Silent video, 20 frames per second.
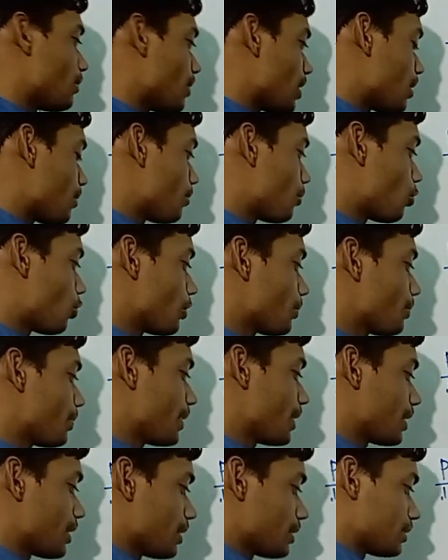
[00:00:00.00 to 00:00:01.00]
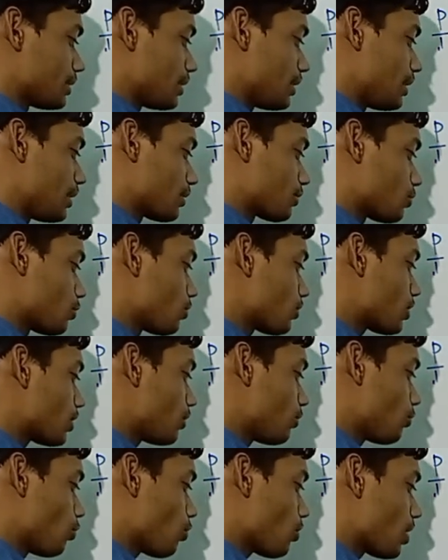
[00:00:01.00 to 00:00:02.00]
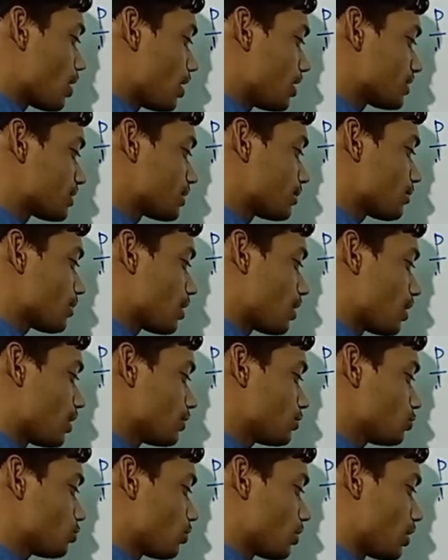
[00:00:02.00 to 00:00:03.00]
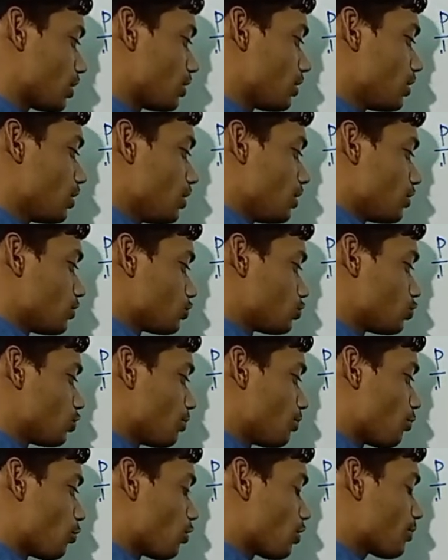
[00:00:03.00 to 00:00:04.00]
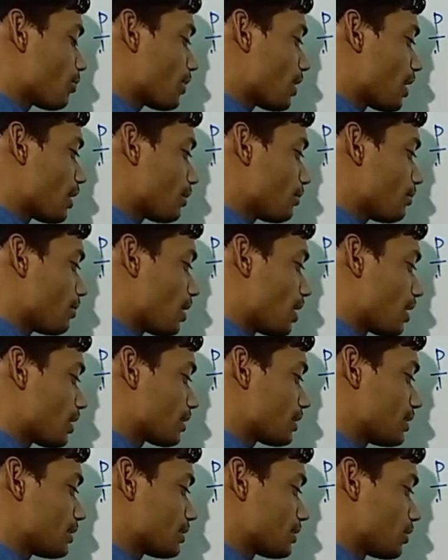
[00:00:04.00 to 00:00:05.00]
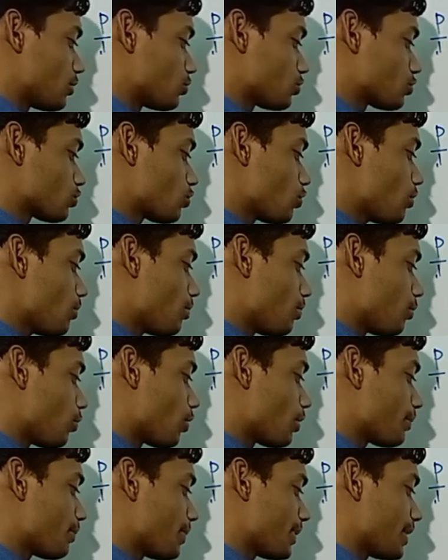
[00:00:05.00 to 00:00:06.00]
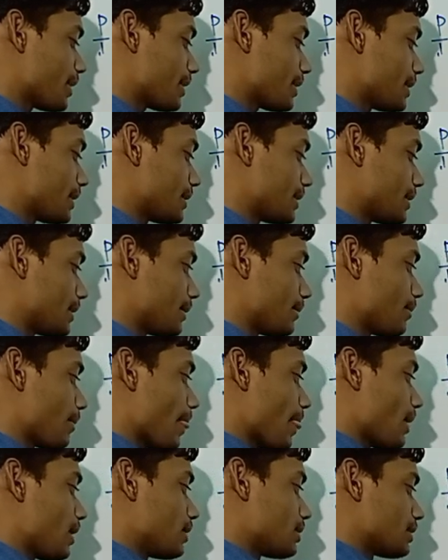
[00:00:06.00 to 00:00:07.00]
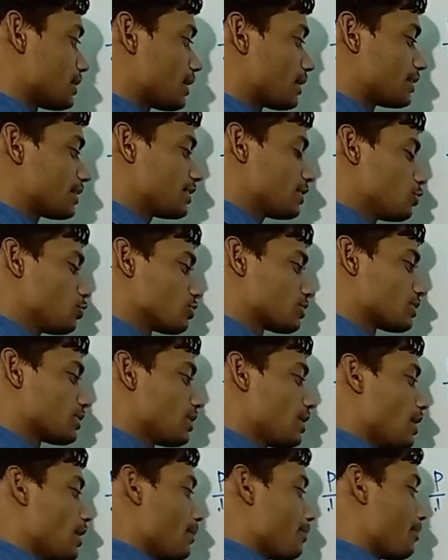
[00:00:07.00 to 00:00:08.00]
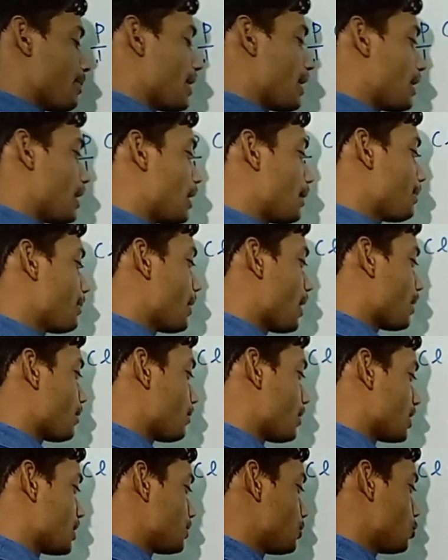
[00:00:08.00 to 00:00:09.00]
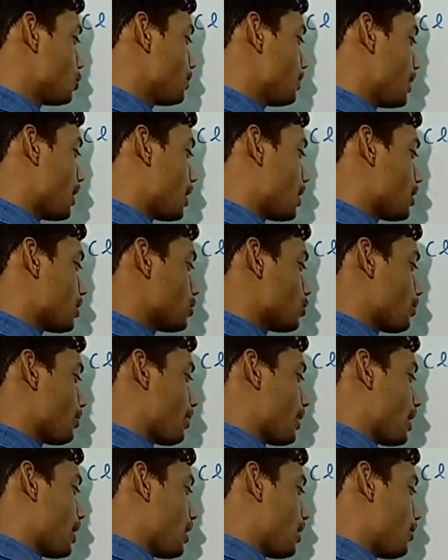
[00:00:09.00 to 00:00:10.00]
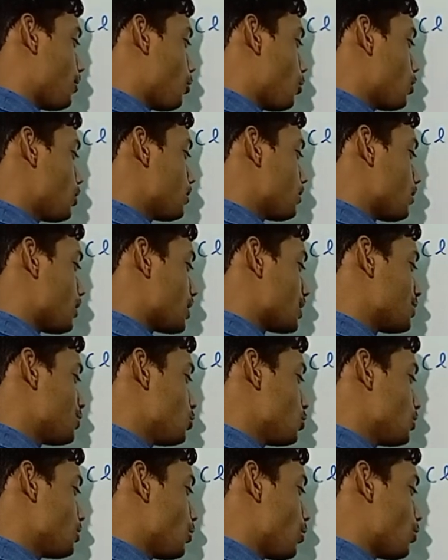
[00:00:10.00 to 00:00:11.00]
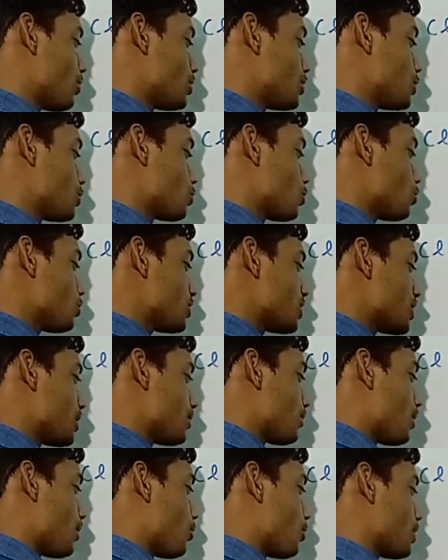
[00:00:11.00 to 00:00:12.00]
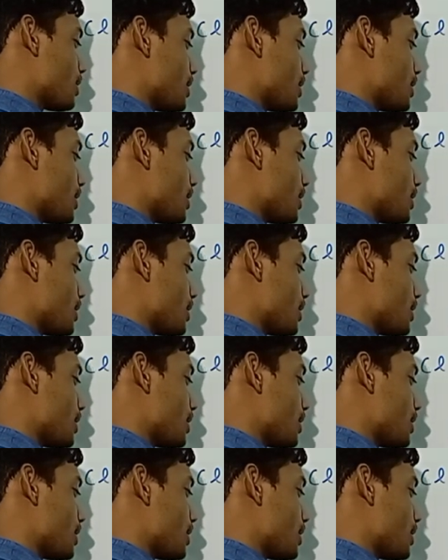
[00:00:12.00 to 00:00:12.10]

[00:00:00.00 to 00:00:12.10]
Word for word: ये हमारा बॉन्ड पेयर है तो इलेक्ट्रॉन का वो खास हम खास जोड़ा जो बॉन्ड बनाने में भाग लेता उसको बॉन्ड पेयर कहते हैं तो यहाँ देखिए दोस्त पहला प्यार मजबूत प्यार तो पहला बॉन्ड मजबूत बॉन्ड जिसको सिग्मा